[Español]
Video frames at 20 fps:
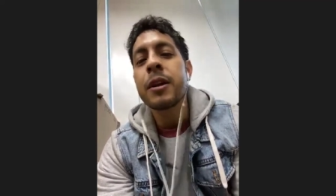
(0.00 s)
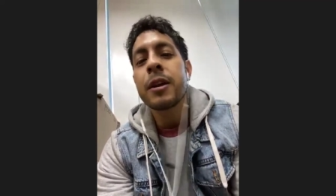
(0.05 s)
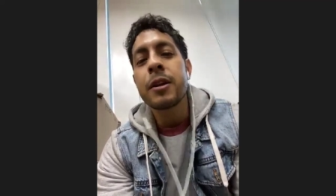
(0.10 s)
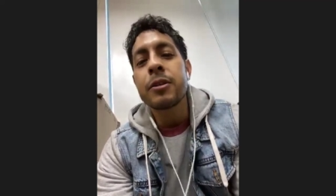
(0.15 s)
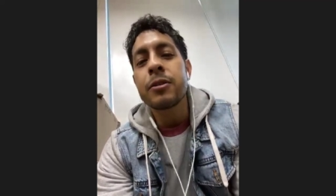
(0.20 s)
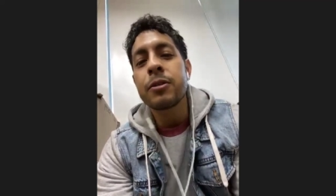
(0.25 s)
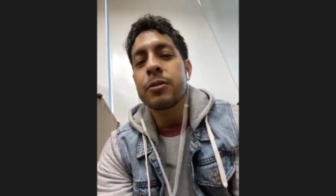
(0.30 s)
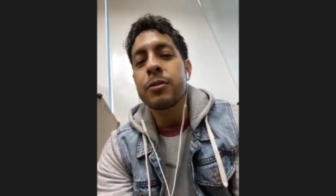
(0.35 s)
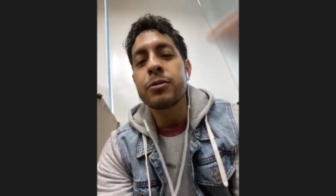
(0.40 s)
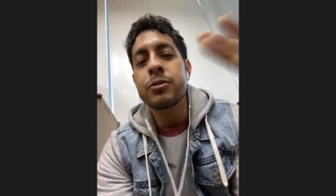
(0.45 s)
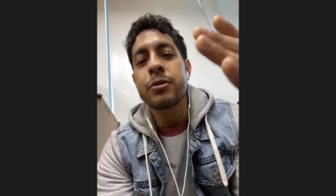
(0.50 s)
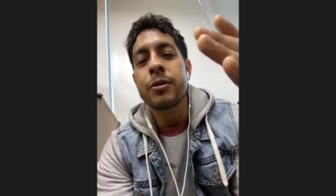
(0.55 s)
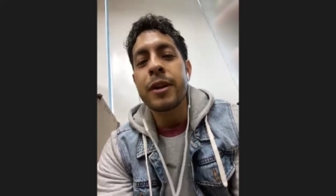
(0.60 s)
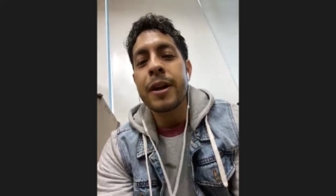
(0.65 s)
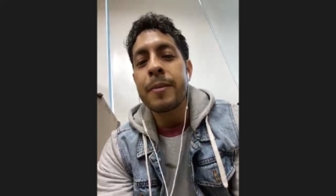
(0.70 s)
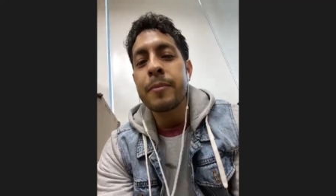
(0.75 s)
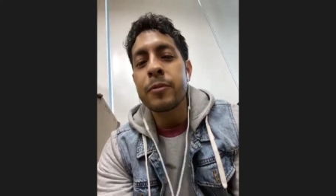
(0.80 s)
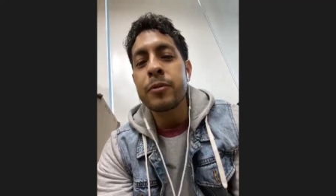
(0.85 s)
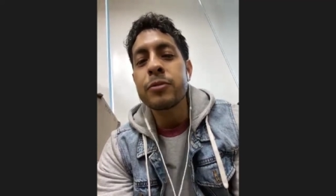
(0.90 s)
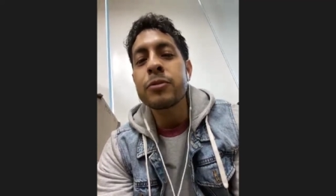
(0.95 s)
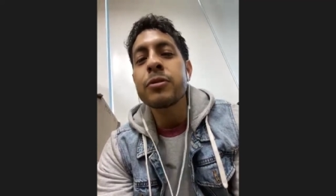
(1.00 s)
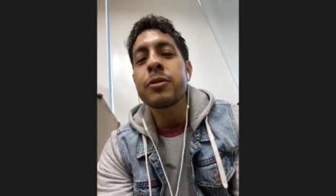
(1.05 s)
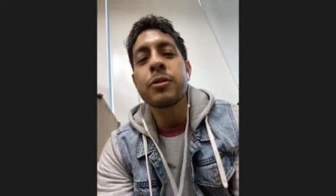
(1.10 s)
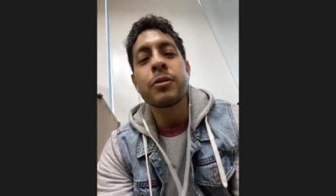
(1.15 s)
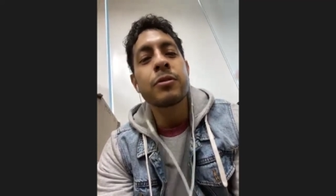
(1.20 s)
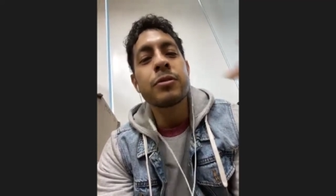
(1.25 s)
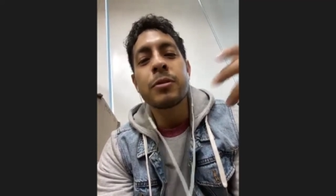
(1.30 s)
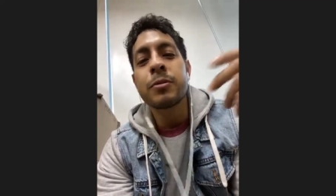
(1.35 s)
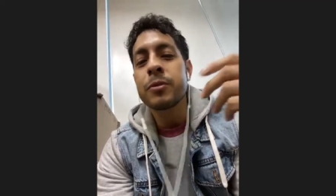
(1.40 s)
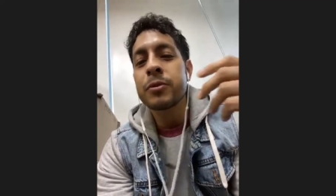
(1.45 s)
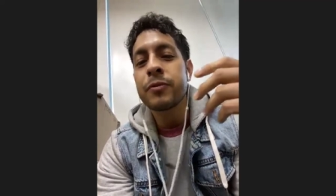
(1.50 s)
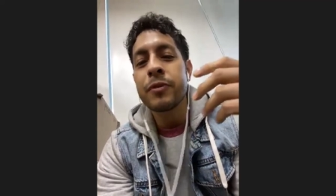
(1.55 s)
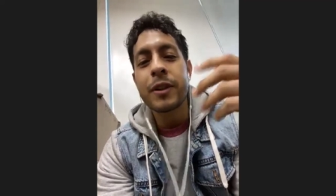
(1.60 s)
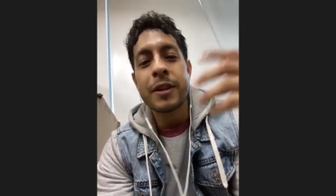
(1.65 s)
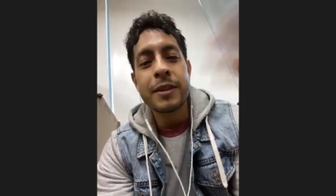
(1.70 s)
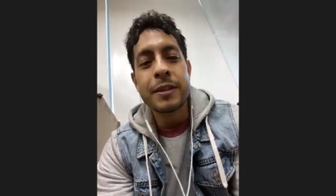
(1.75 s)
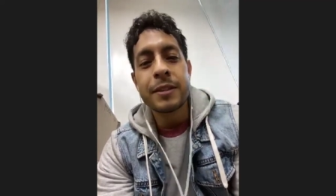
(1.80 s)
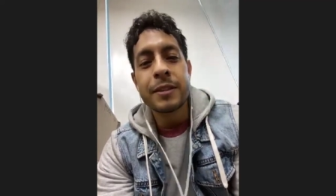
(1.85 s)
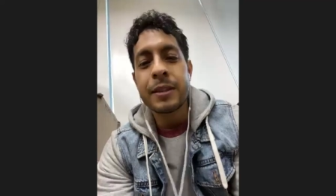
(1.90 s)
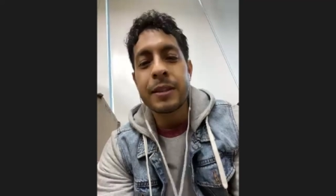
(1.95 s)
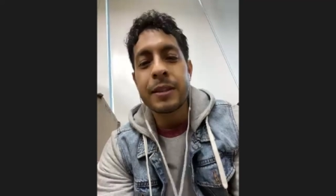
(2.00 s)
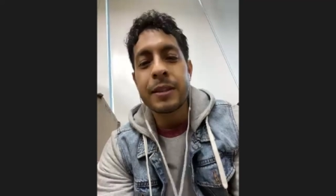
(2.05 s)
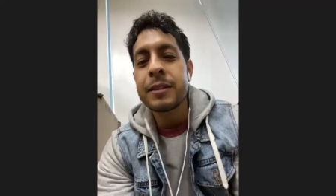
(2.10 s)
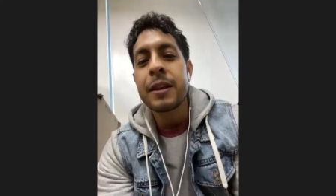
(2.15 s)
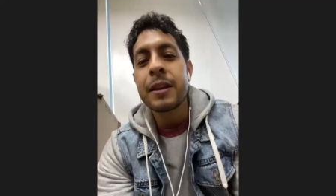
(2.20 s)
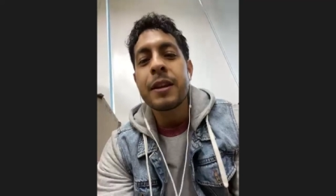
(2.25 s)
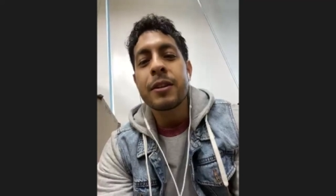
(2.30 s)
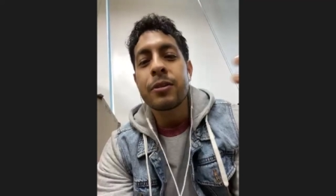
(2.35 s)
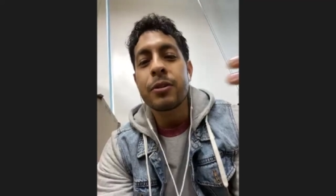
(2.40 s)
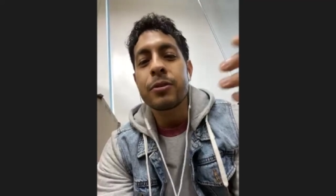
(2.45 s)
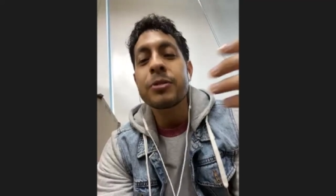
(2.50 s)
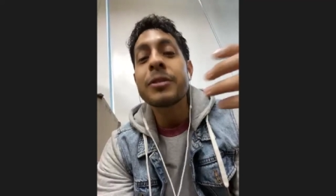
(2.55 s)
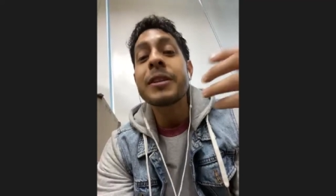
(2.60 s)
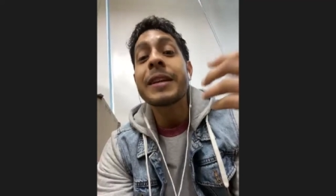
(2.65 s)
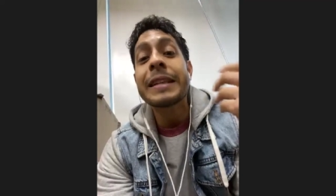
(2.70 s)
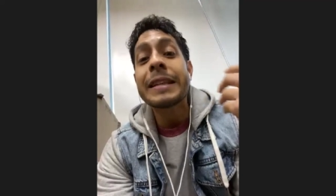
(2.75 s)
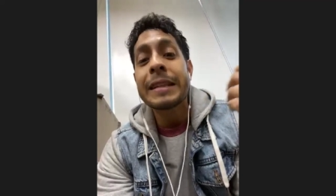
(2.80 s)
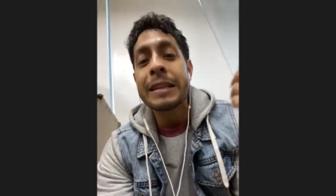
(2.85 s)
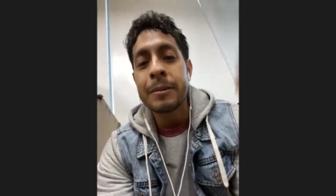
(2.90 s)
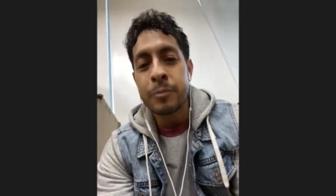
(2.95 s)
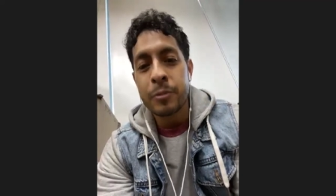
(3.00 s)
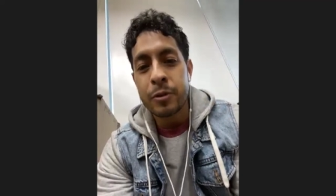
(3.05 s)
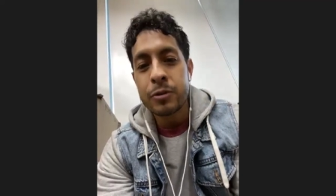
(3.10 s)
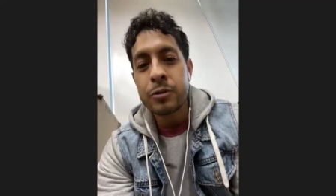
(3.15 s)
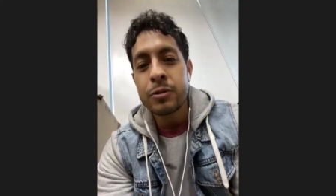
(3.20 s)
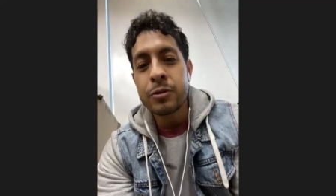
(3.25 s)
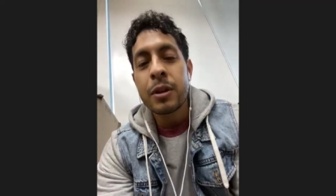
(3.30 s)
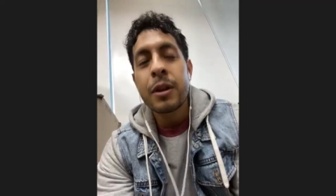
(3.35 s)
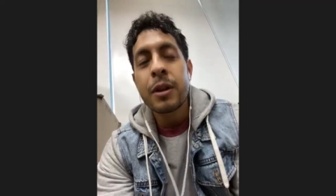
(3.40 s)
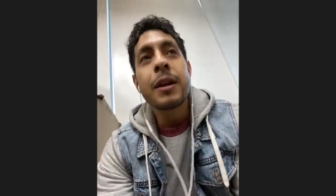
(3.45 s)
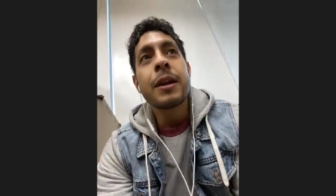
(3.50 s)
todos lloramos, todos somos felices, todos sentimos,